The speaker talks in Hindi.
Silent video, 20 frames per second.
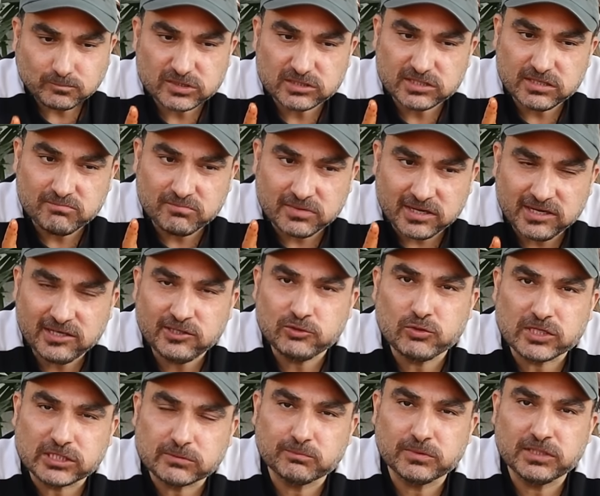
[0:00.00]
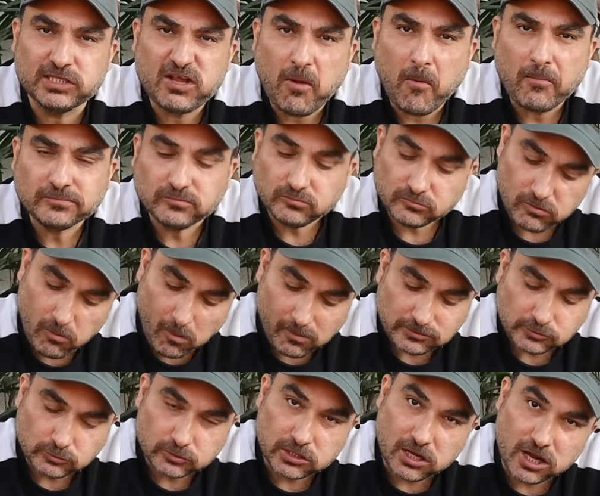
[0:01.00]
इसकी मेन यूएसपी
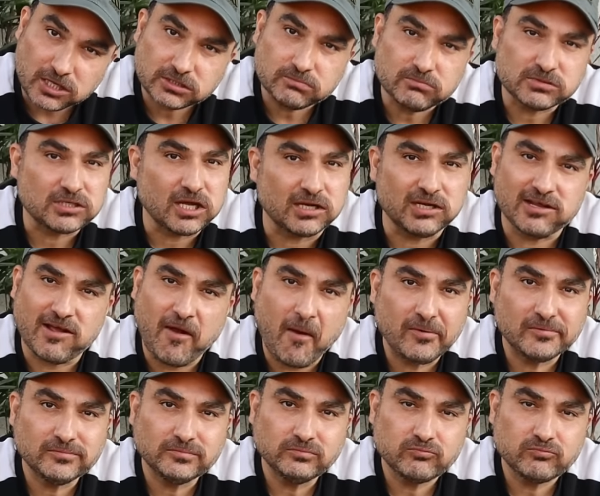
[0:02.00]
वो लास्ट मसाले हैं